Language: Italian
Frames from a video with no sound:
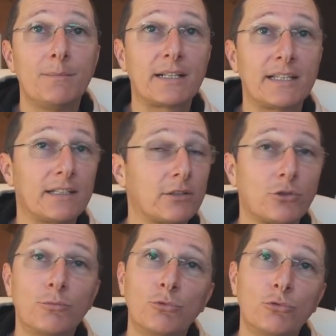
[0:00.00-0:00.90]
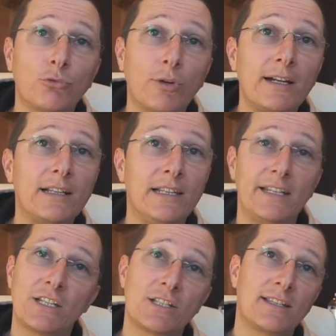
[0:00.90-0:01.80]
perché comunque le
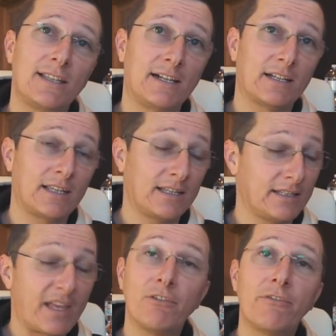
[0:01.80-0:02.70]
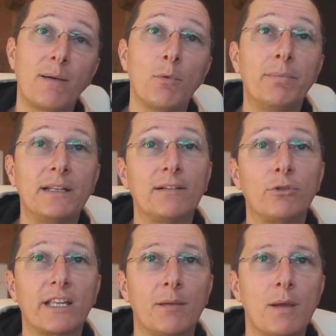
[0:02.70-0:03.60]
necessità che avevamo per i
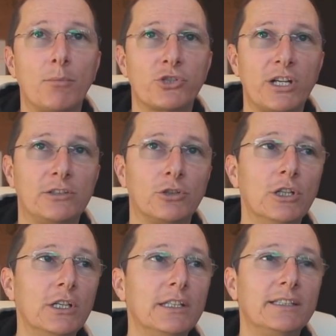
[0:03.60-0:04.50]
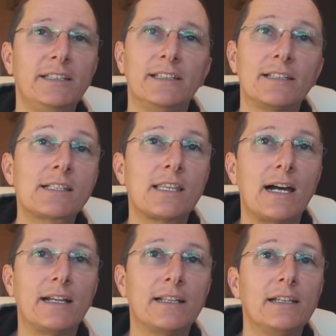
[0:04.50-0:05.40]
lavori che abbiamo scelto di
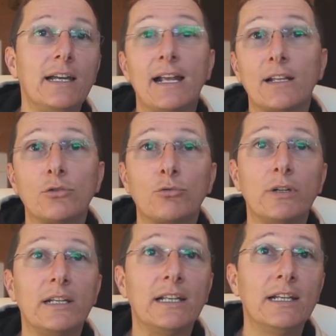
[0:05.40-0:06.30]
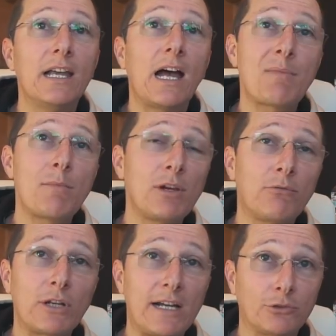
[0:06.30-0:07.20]
testare erano quelle. Abbiamo
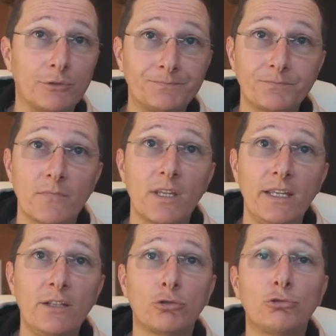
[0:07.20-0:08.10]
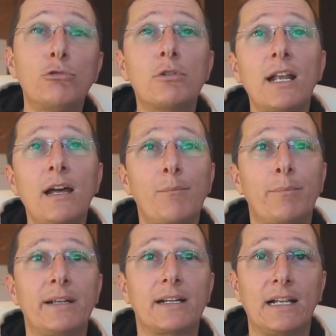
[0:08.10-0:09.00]
lavorato in notturna
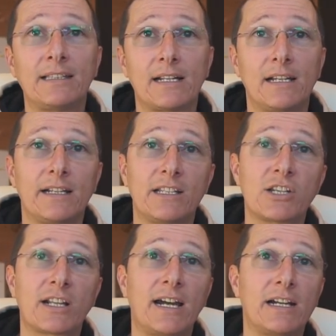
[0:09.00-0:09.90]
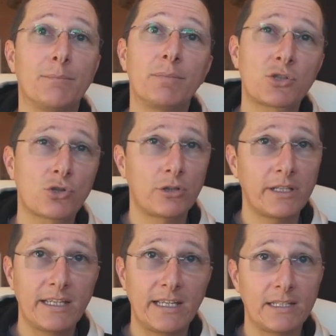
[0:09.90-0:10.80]
per andare a ricercare
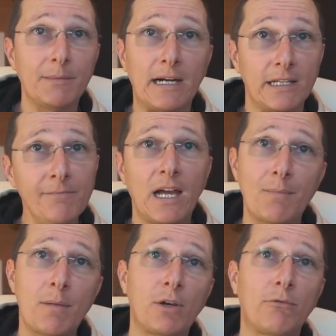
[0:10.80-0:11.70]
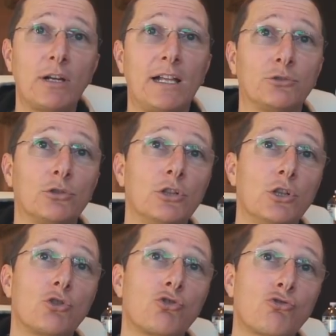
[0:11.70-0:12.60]
persone e animali abbiamo lavorato
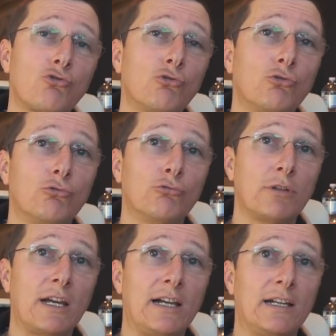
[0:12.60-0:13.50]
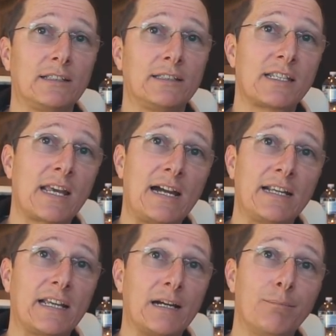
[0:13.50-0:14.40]
su una
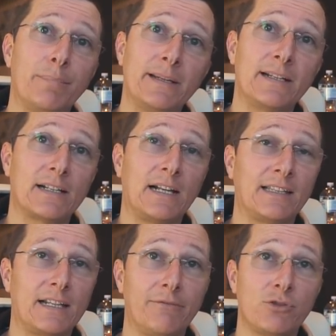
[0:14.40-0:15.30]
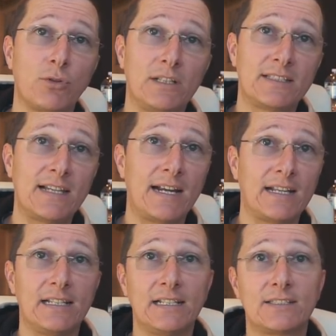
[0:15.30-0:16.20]
discarica per andare a visualizzare
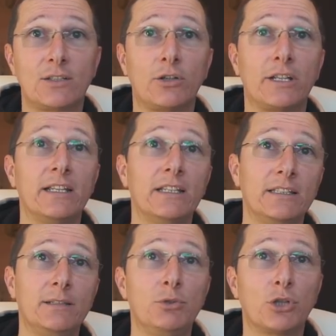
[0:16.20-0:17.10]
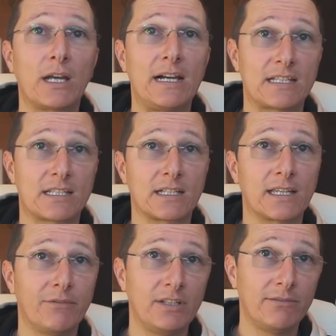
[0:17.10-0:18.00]
le zone di biogas
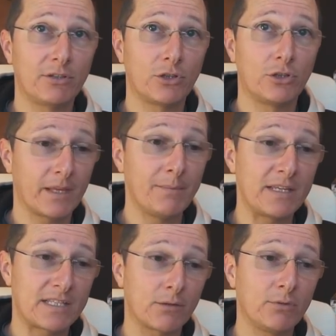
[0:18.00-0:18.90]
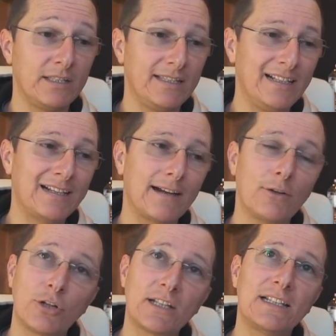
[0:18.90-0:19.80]
che venivano emesse, quindi il
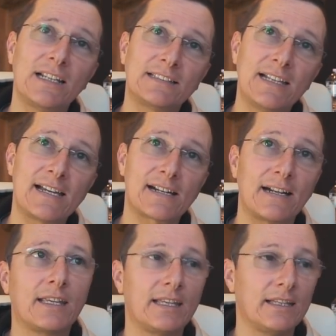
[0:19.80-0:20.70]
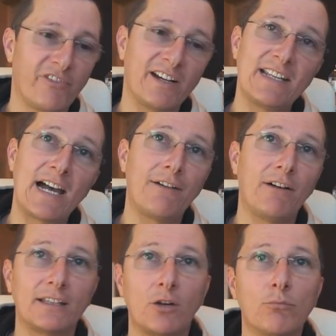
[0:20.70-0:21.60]
calore della terra che
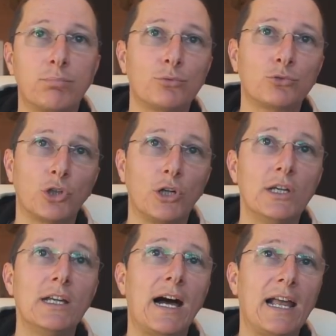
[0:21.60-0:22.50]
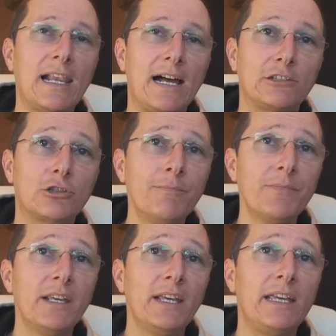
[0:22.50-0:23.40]
variava da un punto all'altro
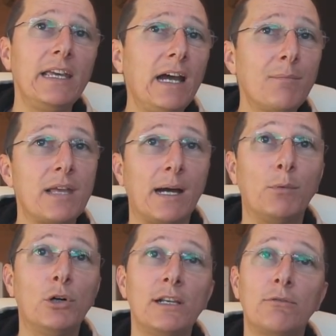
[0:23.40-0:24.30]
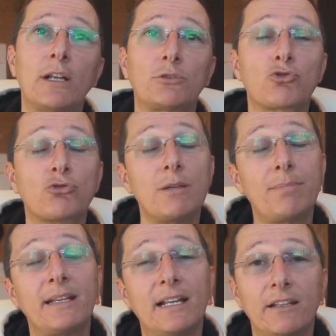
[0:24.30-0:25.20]
e abbiamo lavorato su dei
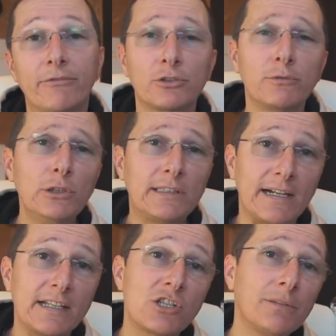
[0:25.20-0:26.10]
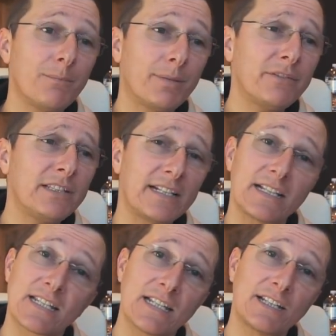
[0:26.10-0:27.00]
pannelli fotovoltaici per vedere
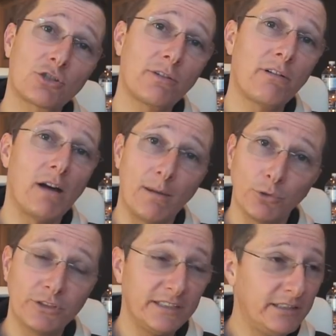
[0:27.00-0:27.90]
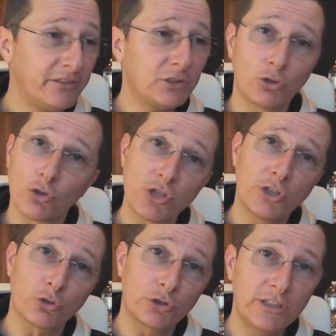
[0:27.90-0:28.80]
se ne trovavamo di difettosi,
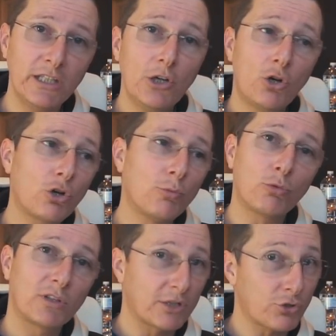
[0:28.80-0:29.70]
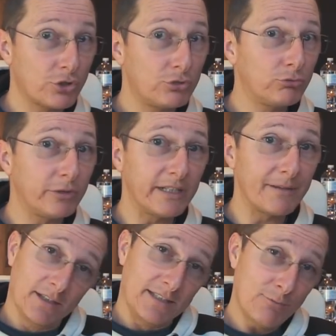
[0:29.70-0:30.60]
rotti o comunque da
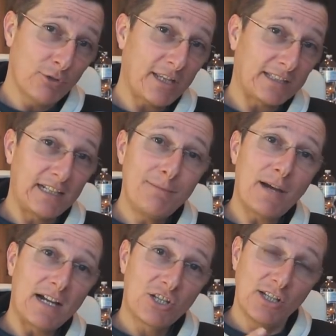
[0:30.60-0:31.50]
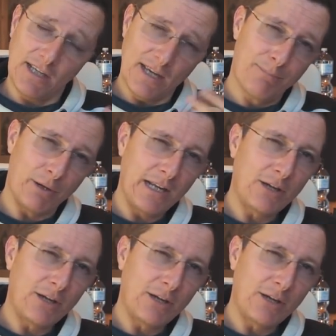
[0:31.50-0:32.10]
sostituire. Diamo un'occhiata alle immagini e poi le